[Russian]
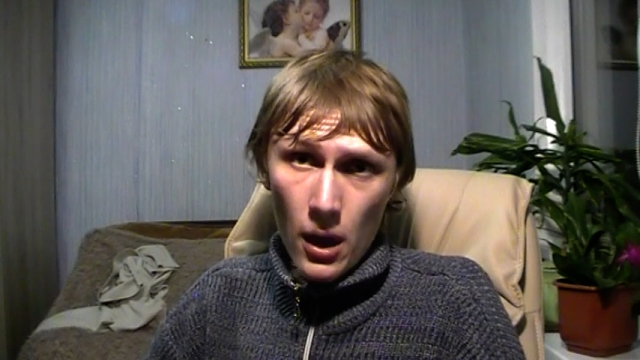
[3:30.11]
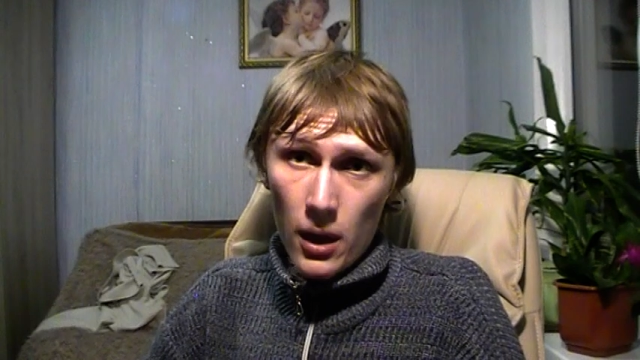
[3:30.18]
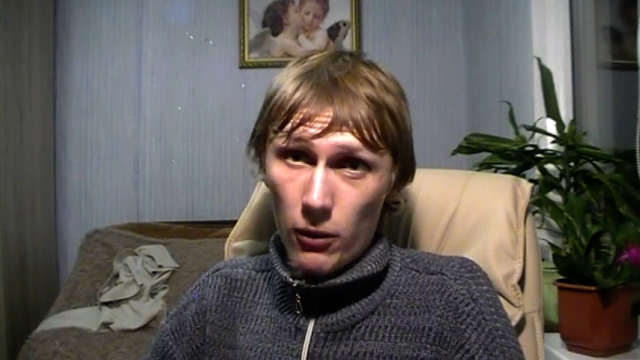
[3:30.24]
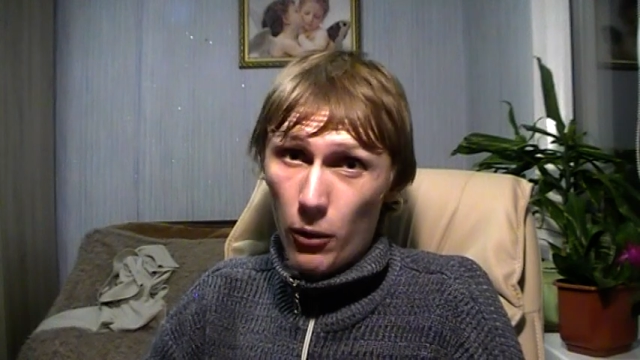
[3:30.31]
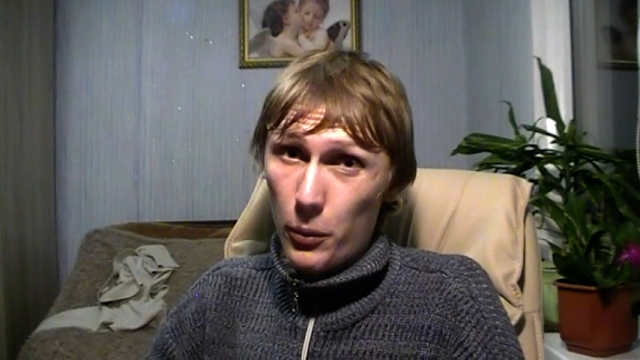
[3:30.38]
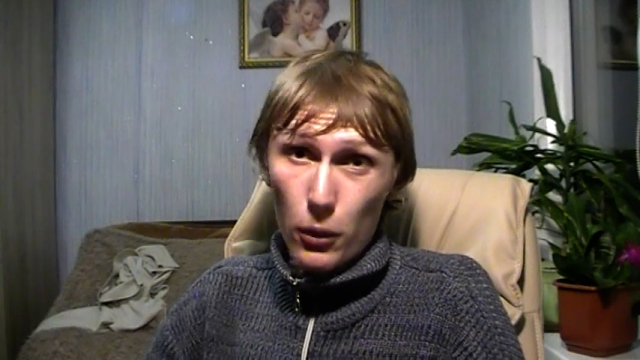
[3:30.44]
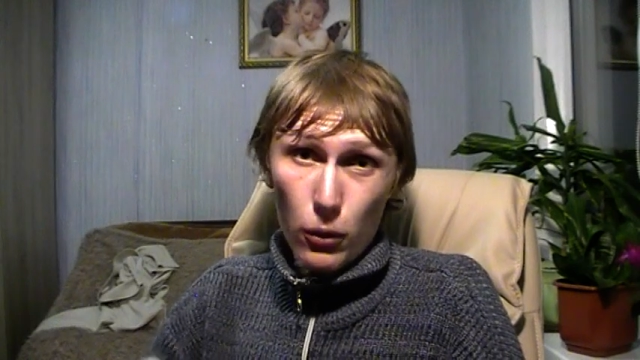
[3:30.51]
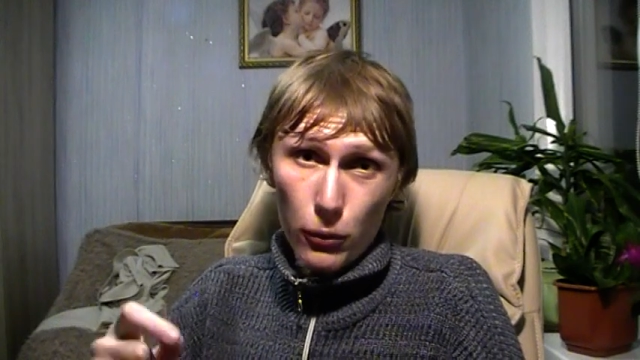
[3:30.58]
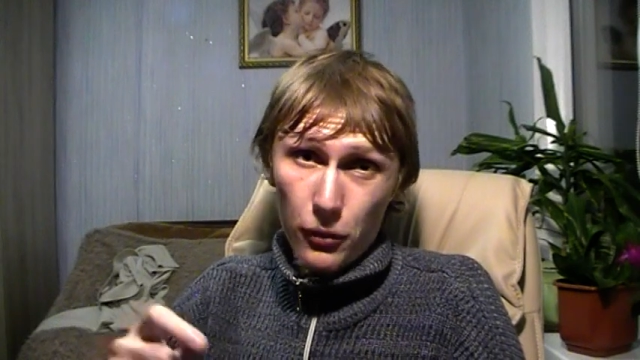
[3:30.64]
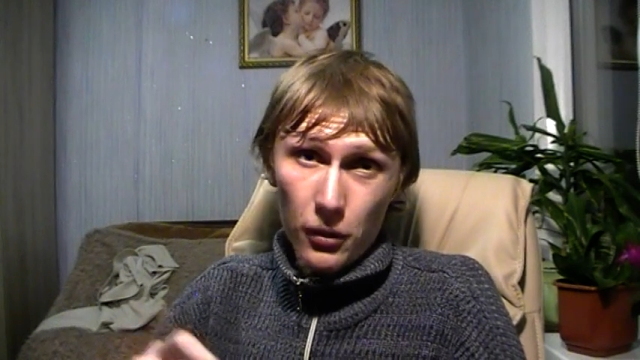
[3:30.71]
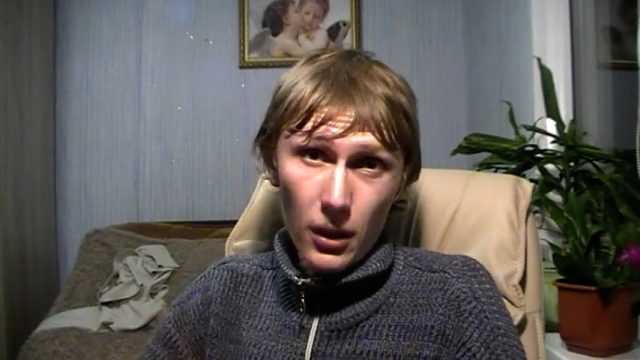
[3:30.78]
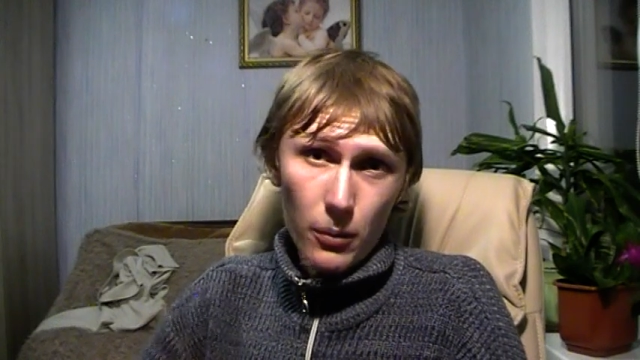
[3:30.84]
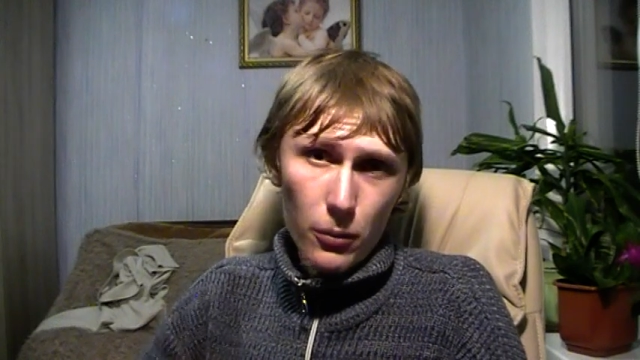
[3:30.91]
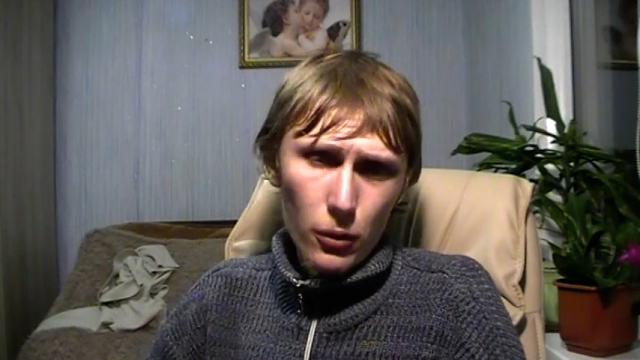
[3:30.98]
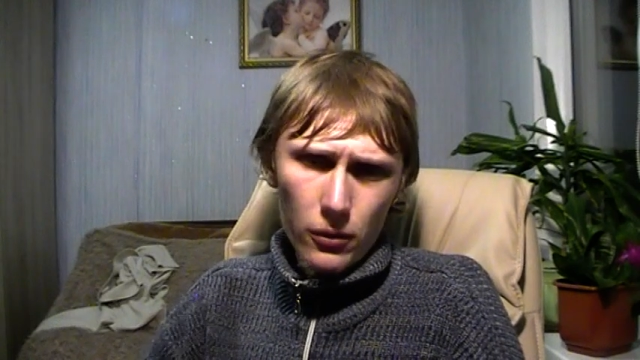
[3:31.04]
Во-первых, он
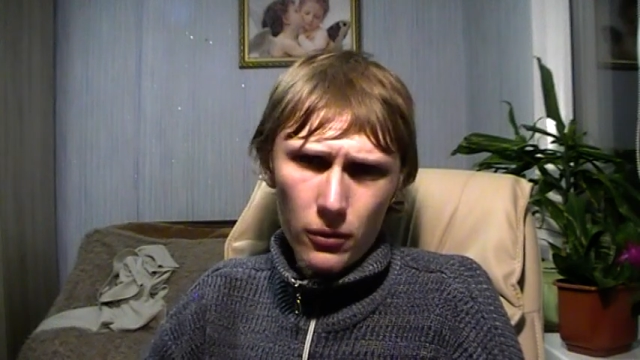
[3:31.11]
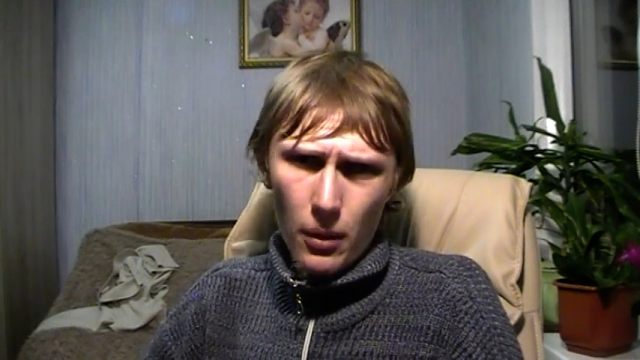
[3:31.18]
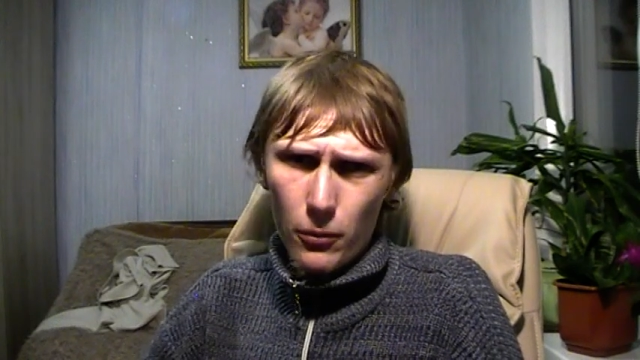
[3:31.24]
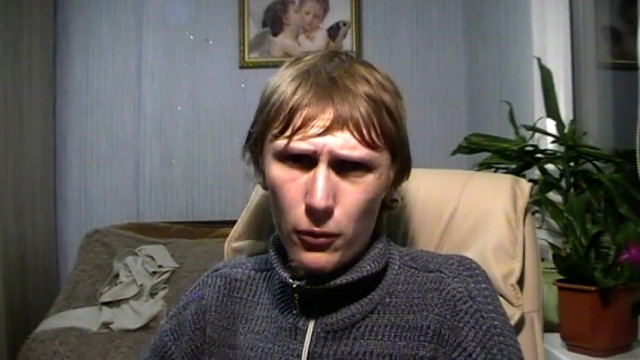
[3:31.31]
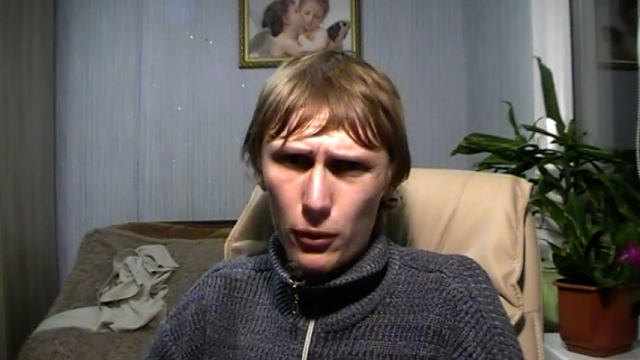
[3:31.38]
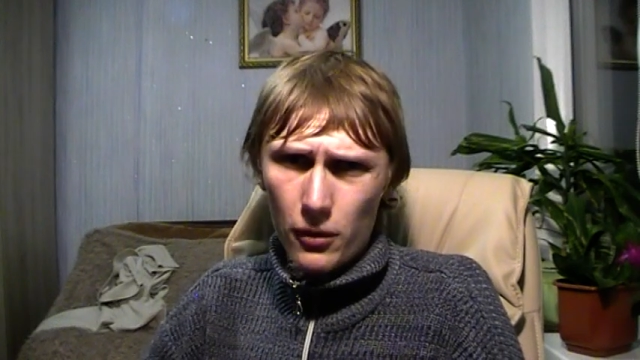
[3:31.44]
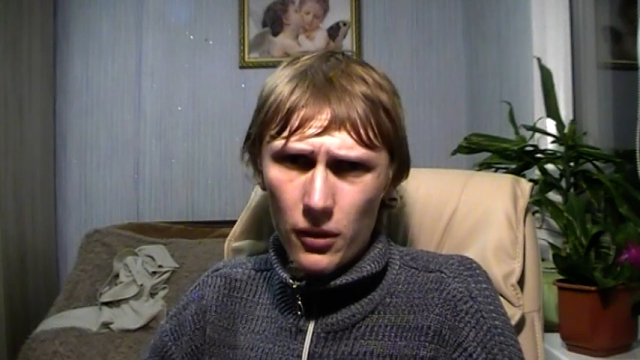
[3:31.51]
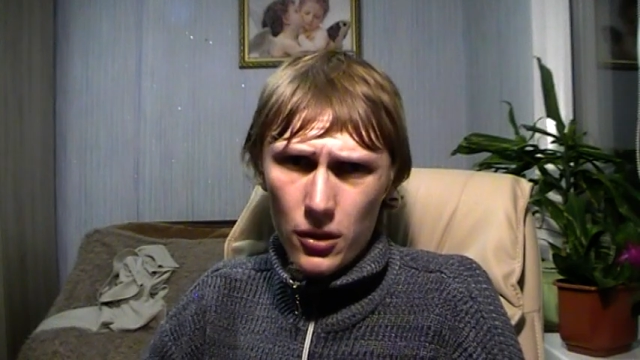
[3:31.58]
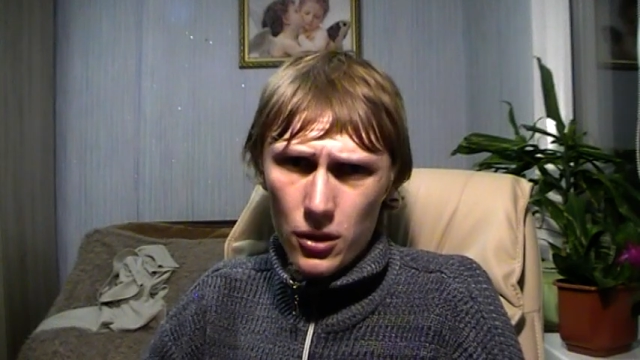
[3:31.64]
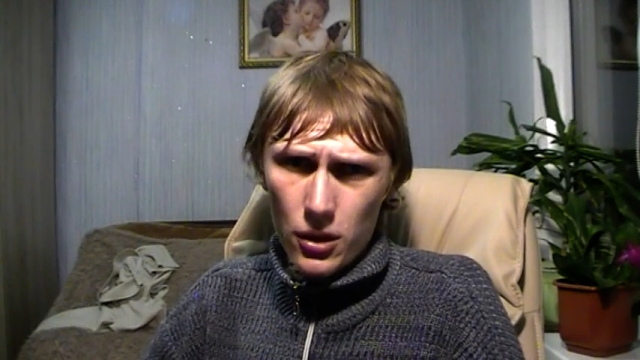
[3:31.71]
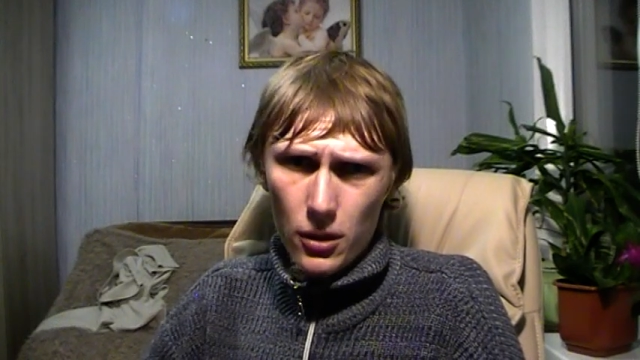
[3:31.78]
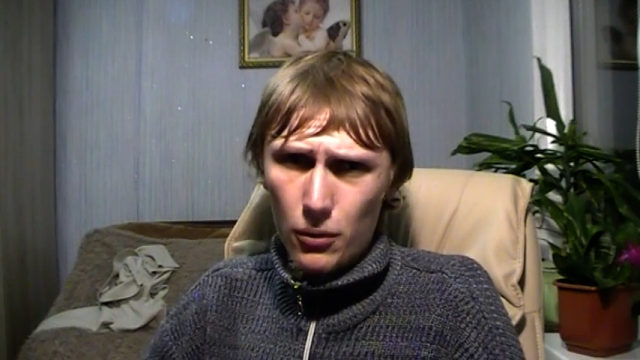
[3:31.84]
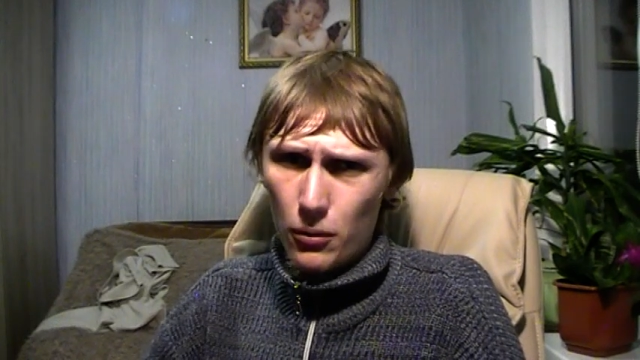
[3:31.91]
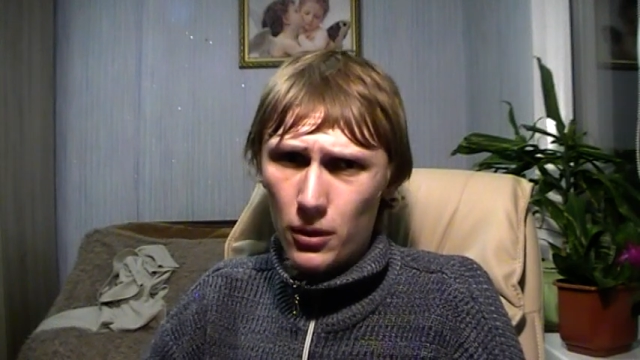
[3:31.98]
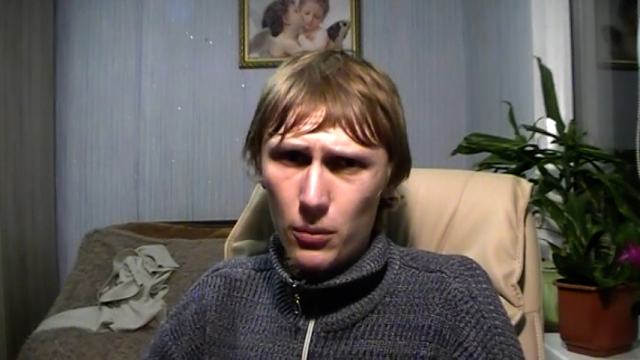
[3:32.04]
всегда бьет в обвод
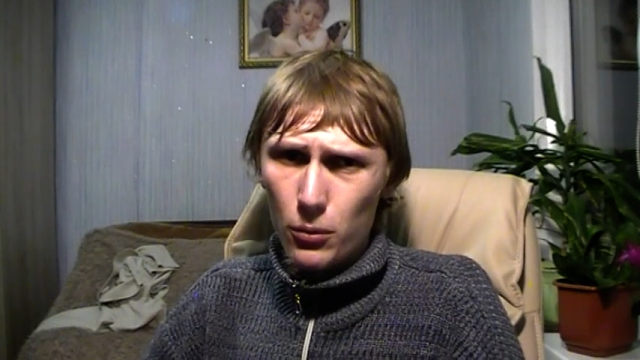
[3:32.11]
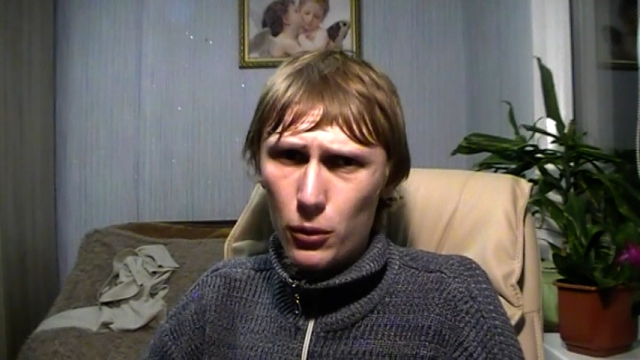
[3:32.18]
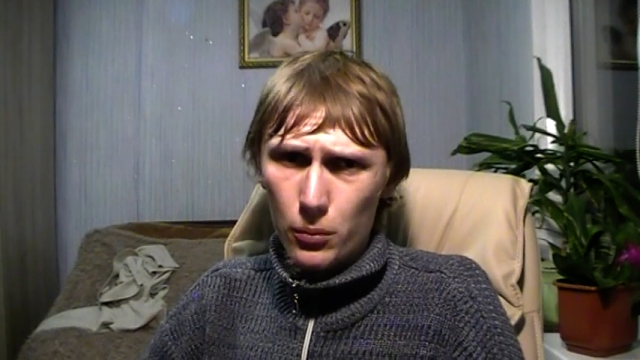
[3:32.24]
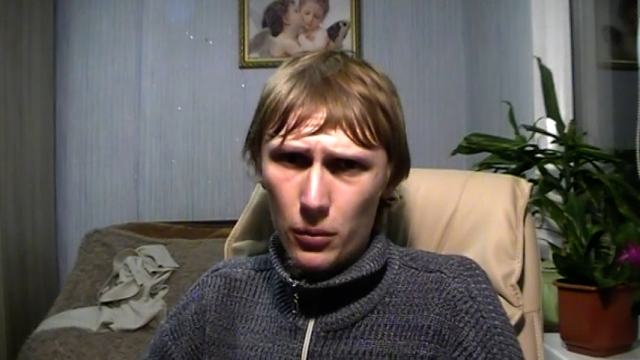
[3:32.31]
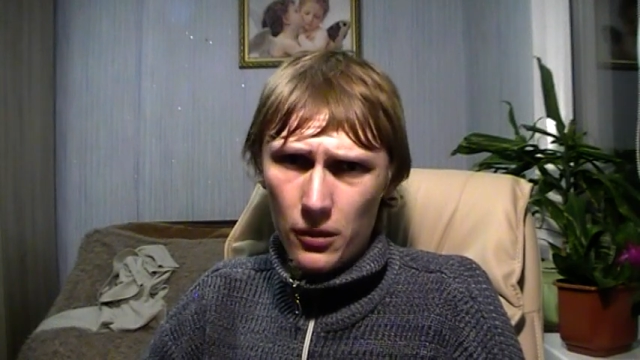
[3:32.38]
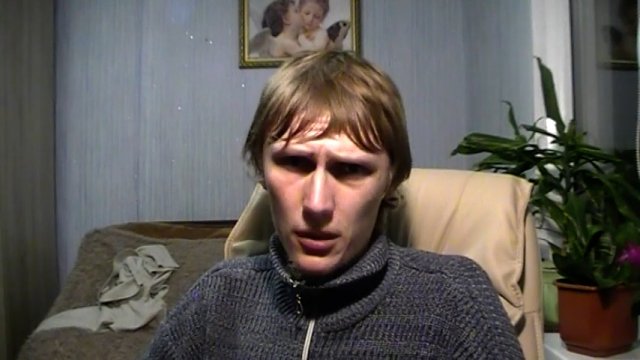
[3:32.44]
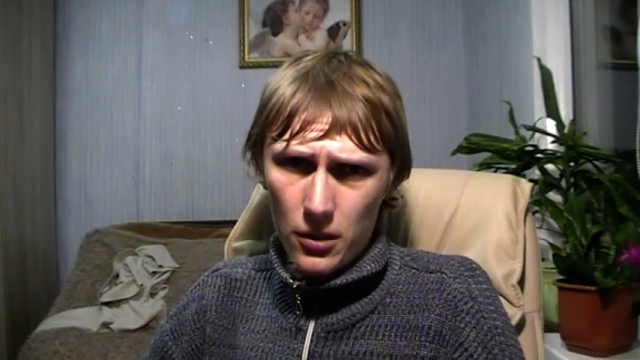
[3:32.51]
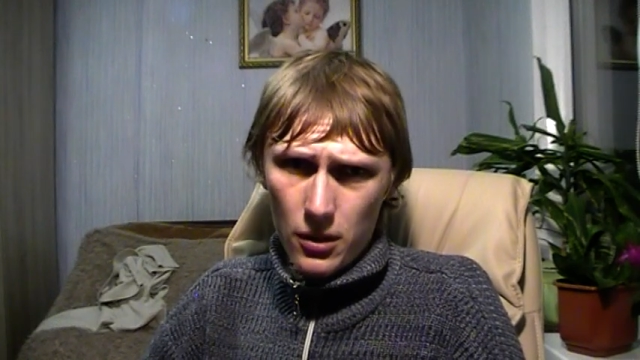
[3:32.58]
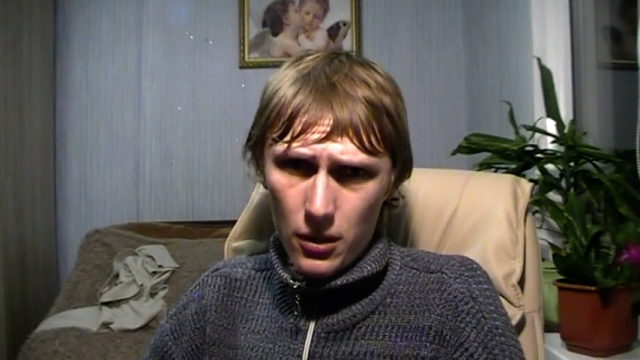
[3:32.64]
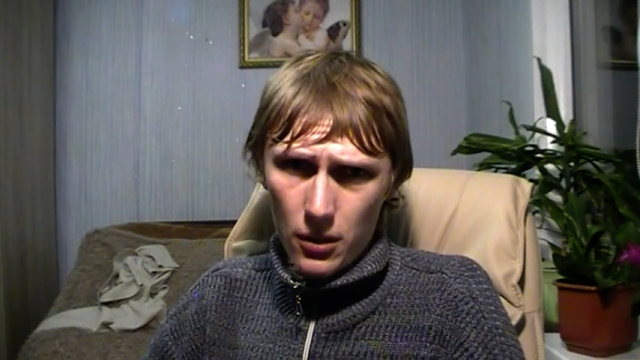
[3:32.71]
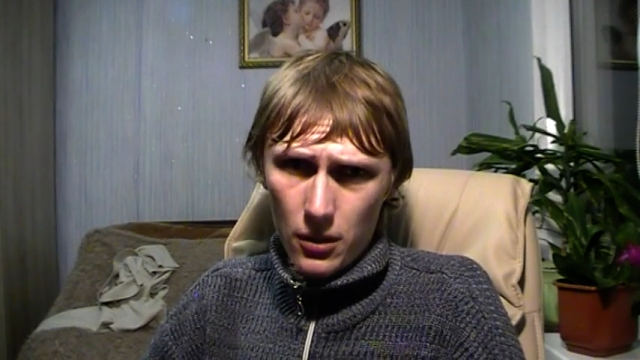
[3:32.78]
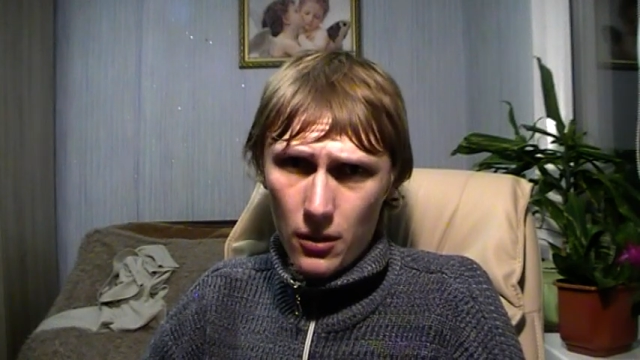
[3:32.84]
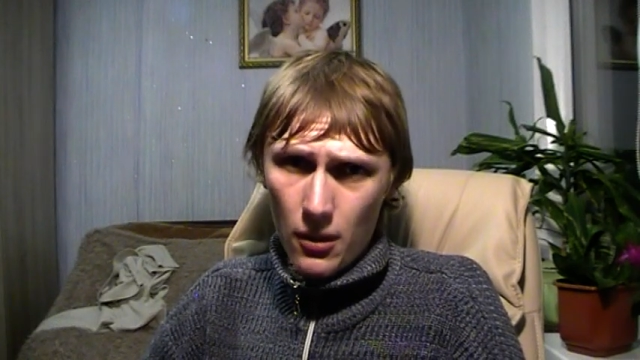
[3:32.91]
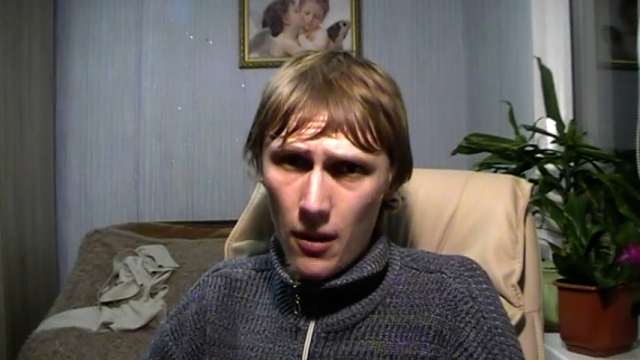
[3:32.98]
защиты, он не бьет по защите.